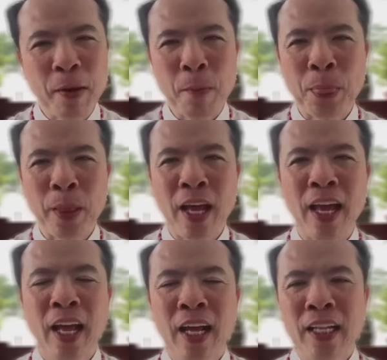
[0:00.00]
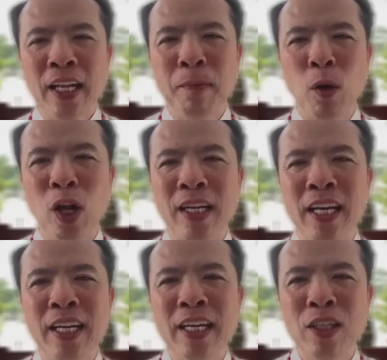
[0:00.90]
dân à, thế thì một
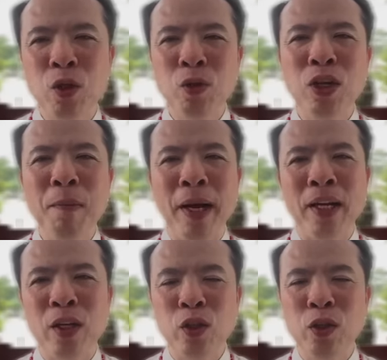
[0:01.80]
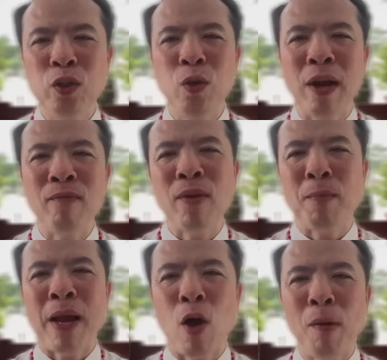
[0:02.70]
lần kia Đức Giêsu chữa bệnh rồi Chúa Giêsu làm
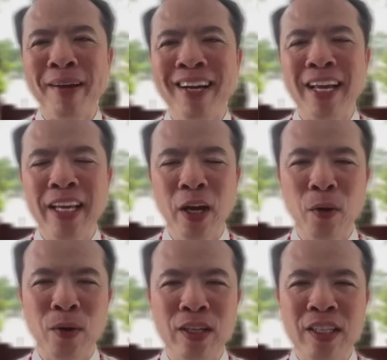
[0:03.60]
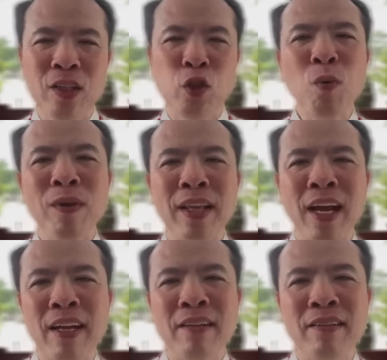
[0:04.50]
phép lạ hóa bánh ra nhiều rồi dân chúng người
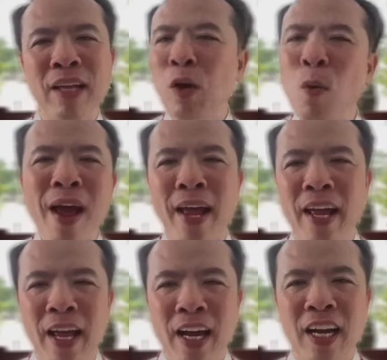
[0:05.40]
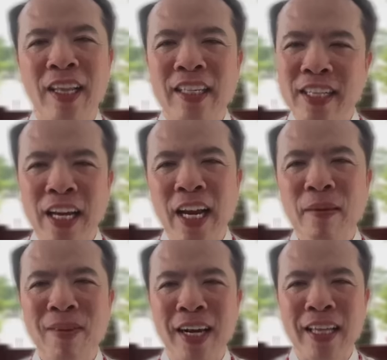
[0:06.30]
ta thích quá người ta chạy
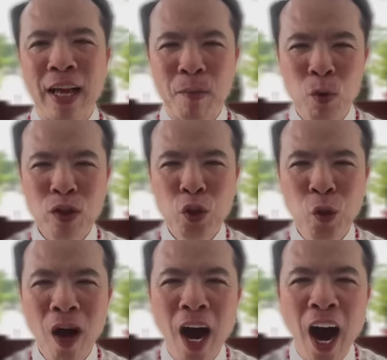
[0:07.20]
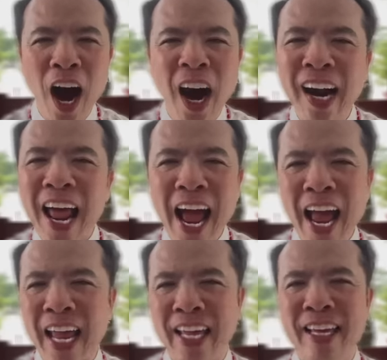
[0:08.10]
đến và người ta muốn Chúa ở
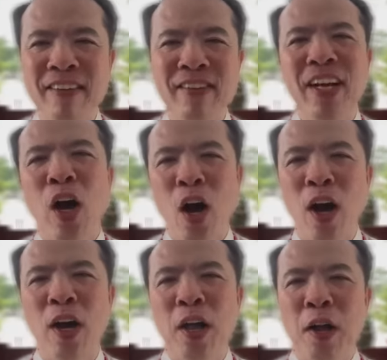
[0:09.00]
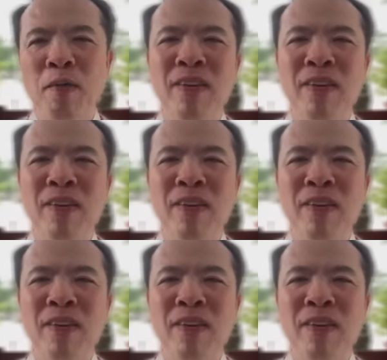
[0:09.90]
lại với họ